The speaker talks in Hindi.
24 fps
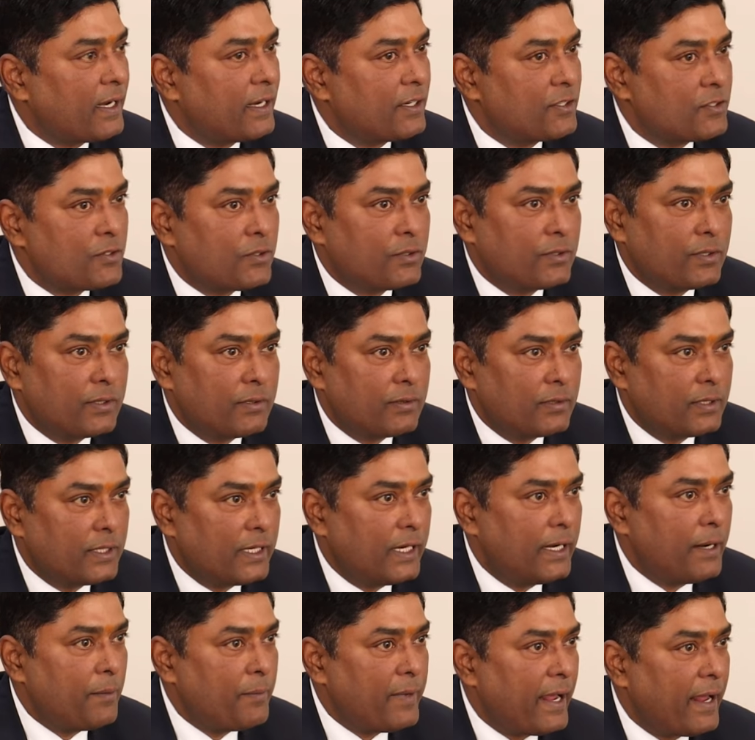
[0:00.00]
नगर जो
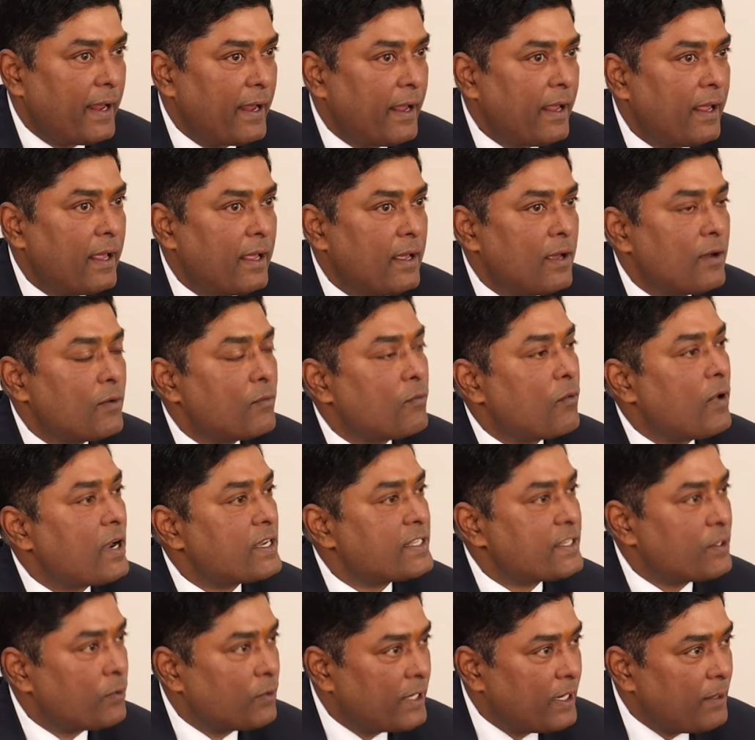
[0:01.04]
दिल्ली में है वहाँ
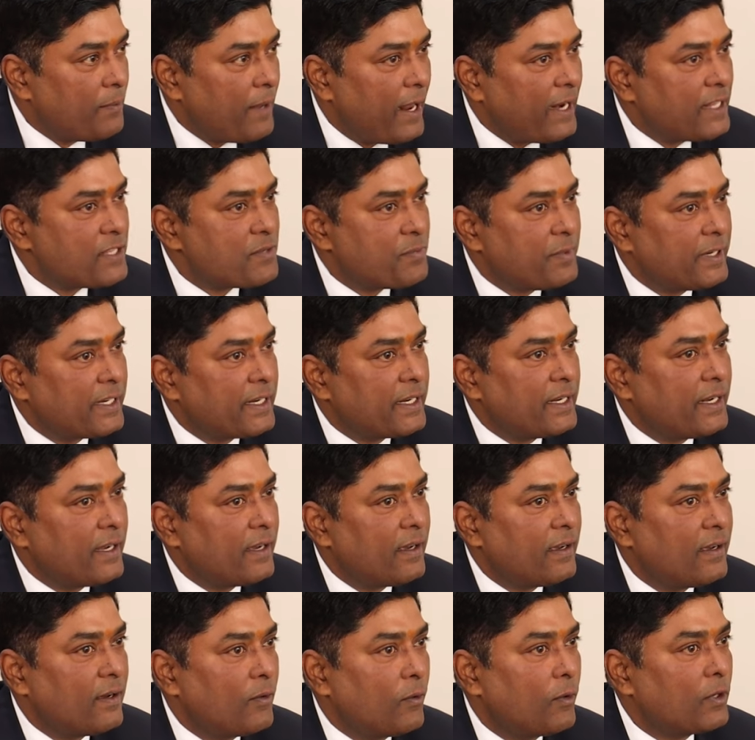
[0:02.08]
से होटल मैनेजमेंट
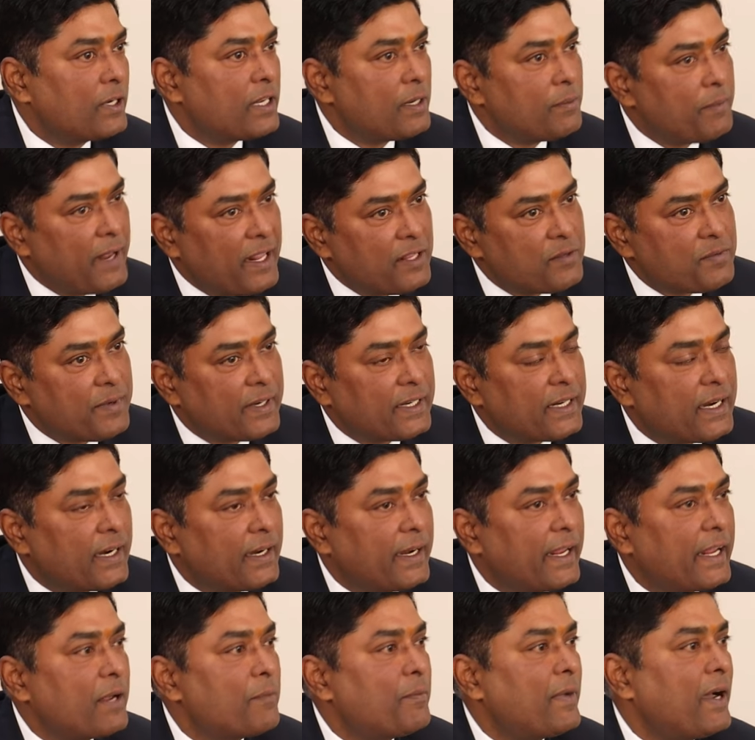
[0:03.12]
किया होटल मैनेजमेंट
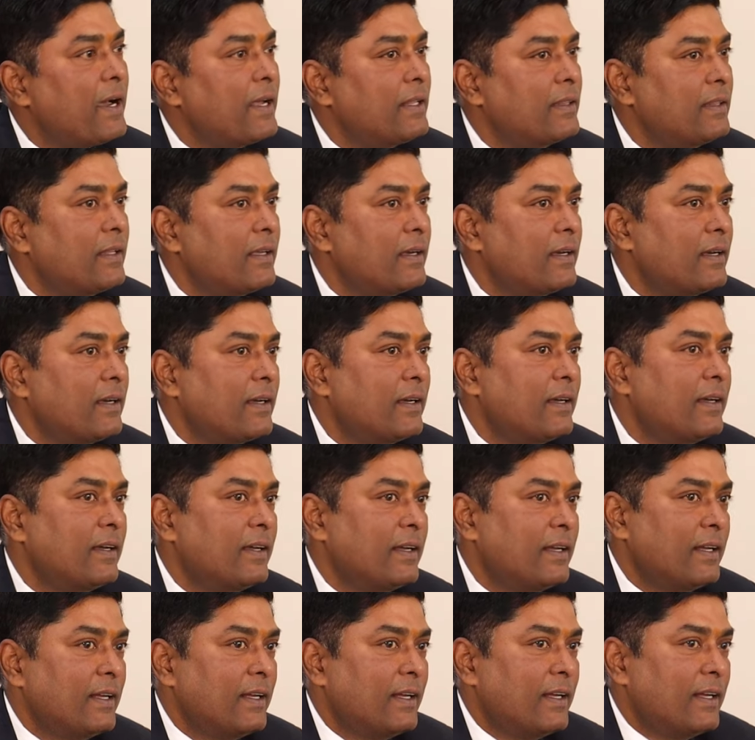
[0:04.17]
करने के बाद
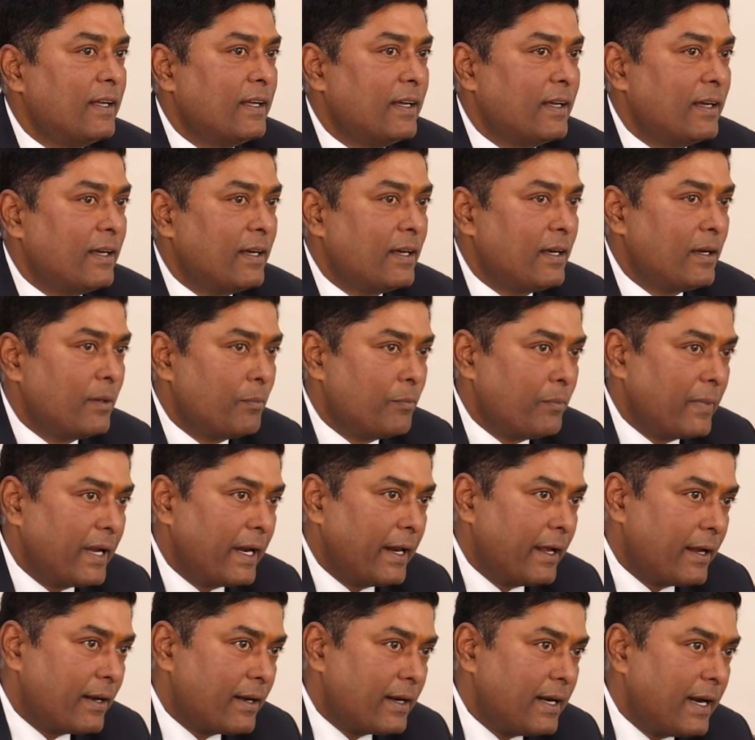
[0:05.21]
Uh, uh
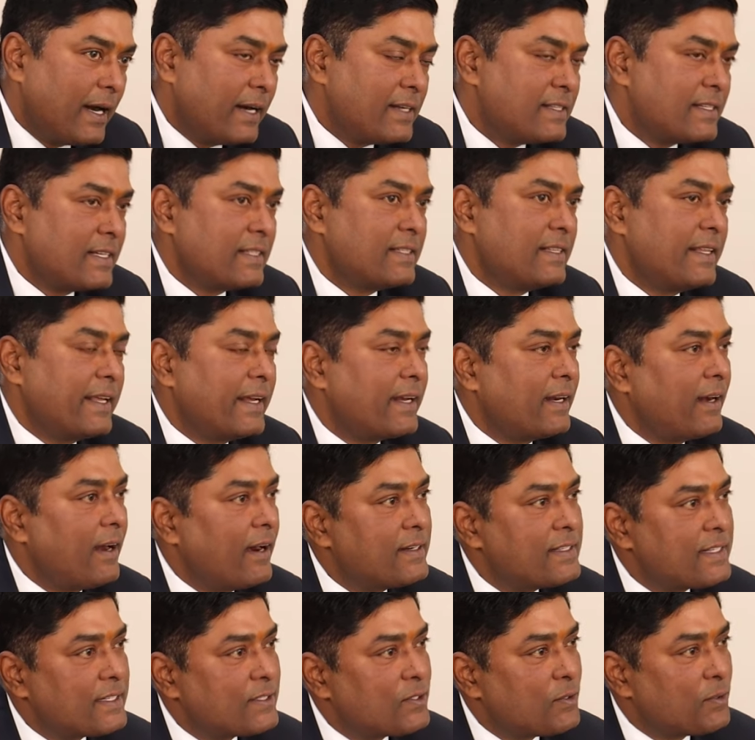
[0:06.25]
मैंने क्लर्जेस दी
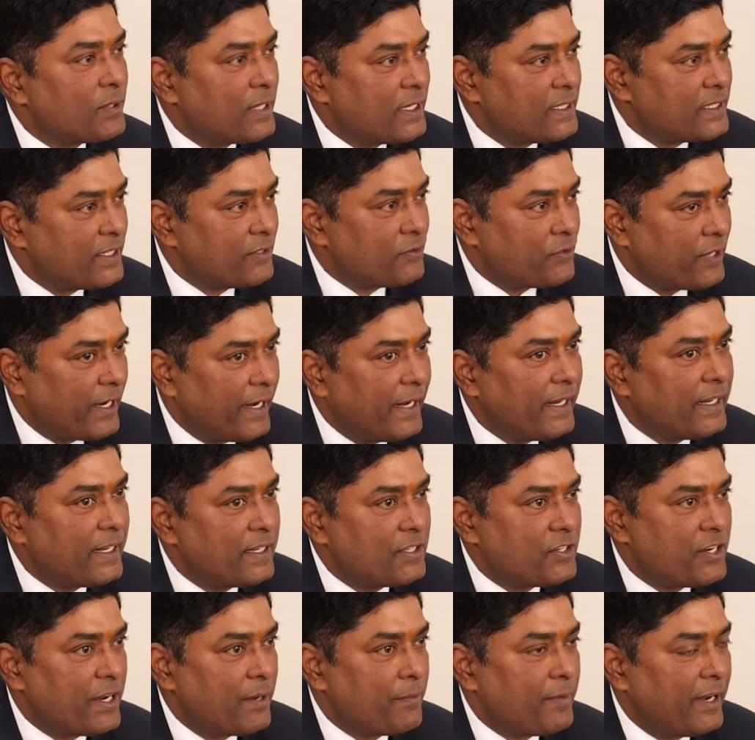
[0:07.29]
क्लर्जेस होटल से ट्रेनिंग
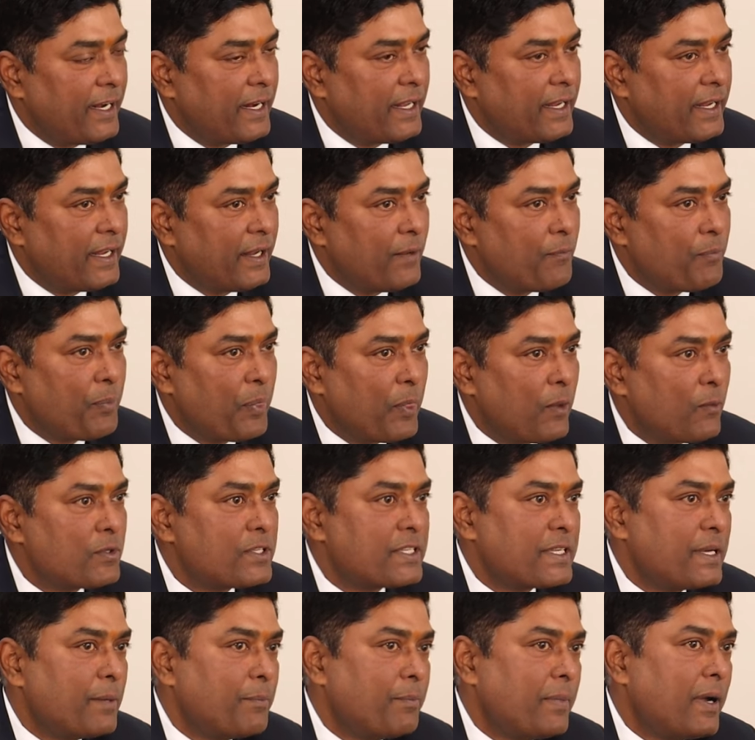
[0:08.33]
की छः महीने की
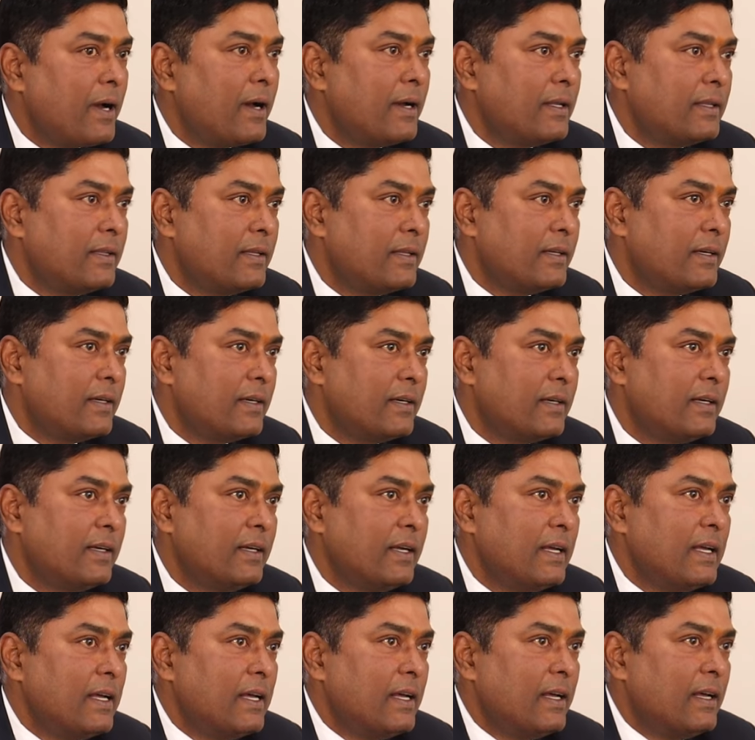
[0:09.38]
उसके बाद
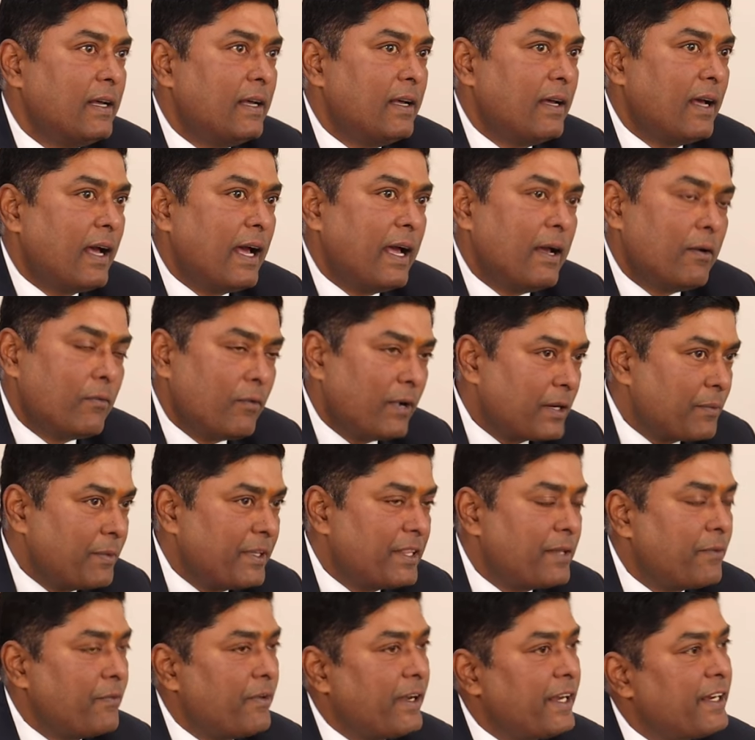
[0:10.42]
आई वर्क
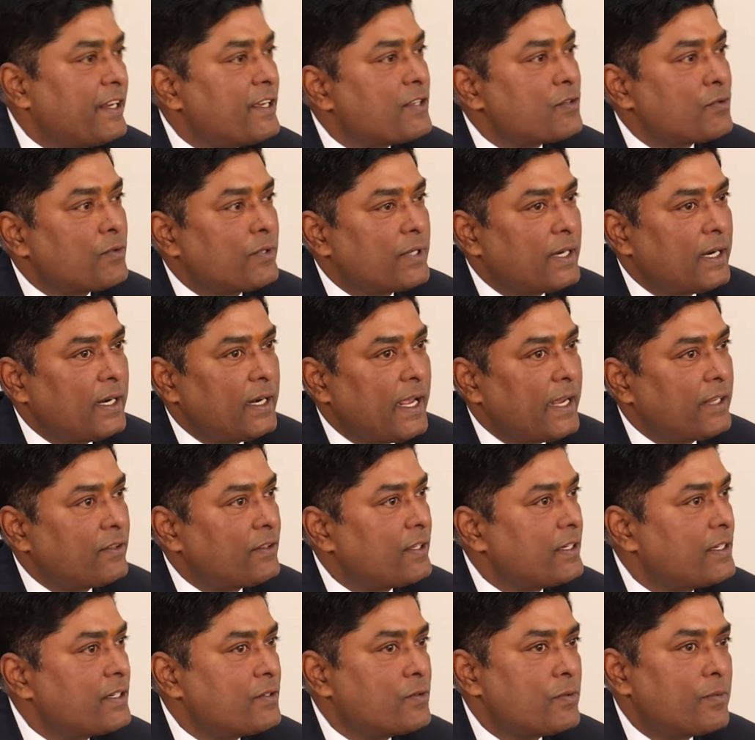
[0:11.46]
विद वेरियस होटल लाइक
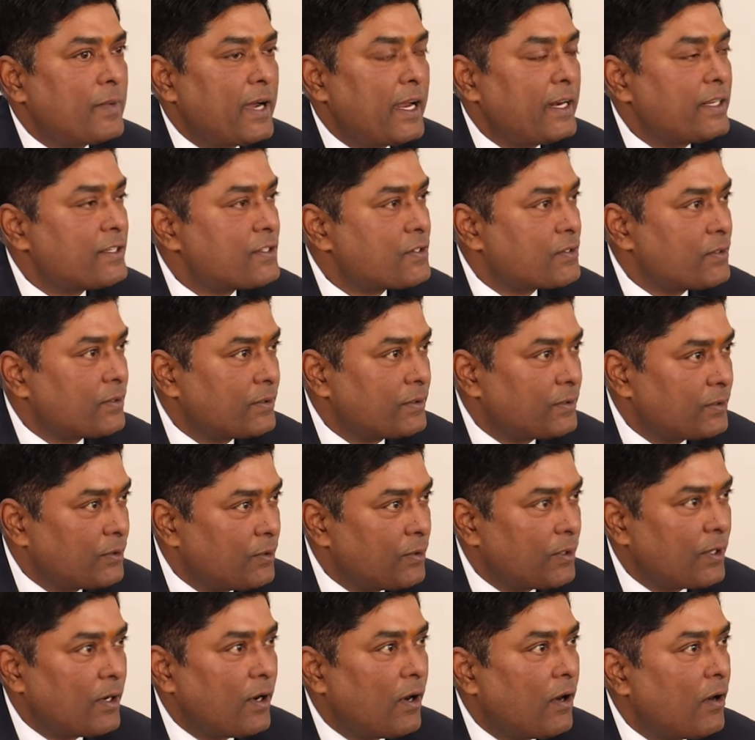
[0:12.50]
थर्टी टू माइल स्टोन
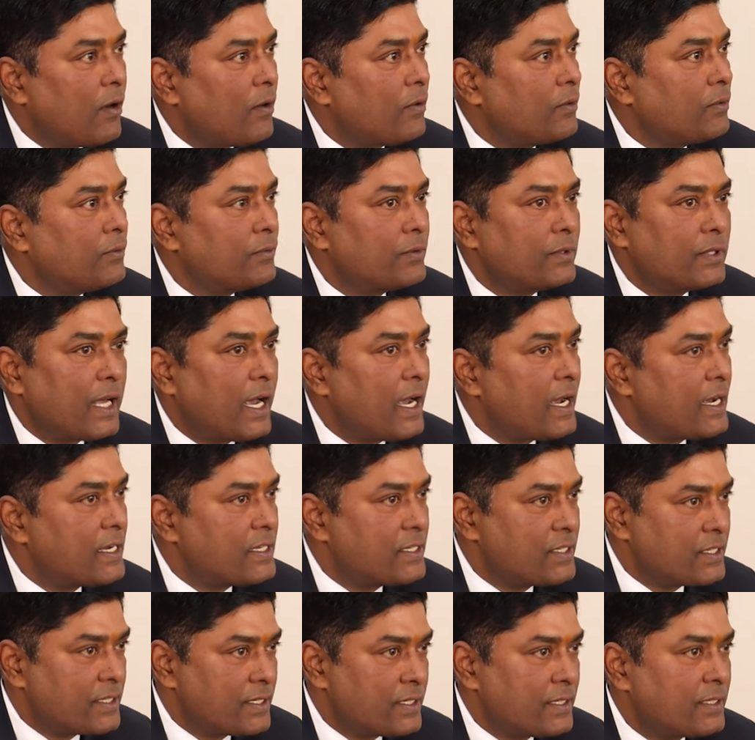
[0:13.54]
गुड़गांव
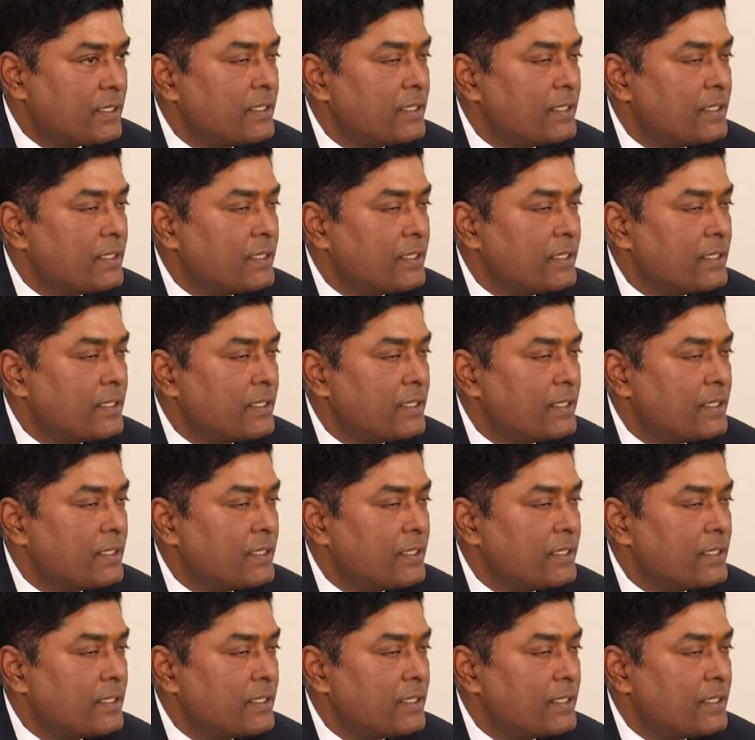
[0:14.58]
ताज